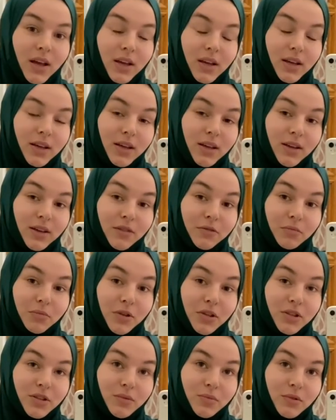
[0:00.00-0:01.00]
И, в
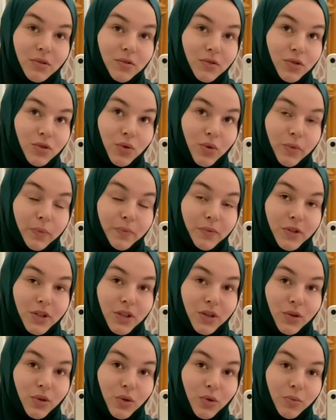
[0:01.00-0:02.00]
принципе, все.
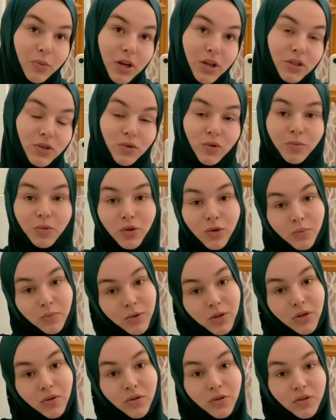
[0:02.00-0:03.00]
Сделаю маску, потом
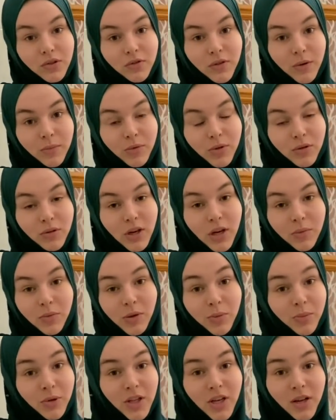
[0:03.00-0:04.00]
поделюсь с вами, как
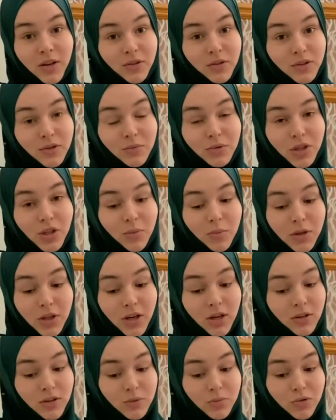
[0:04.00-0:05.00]
мне понравилось, вообще не
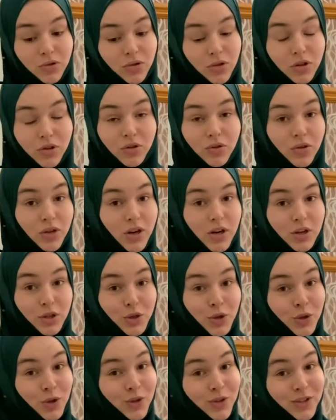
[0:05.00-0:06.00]
понравилось, потому что я еще ни
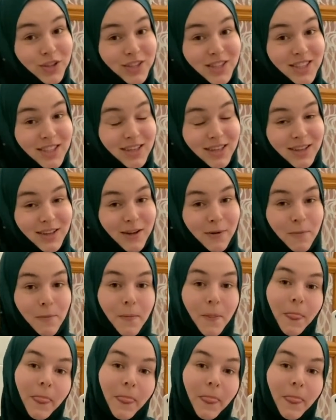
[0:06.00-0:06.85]
разу ее не делала.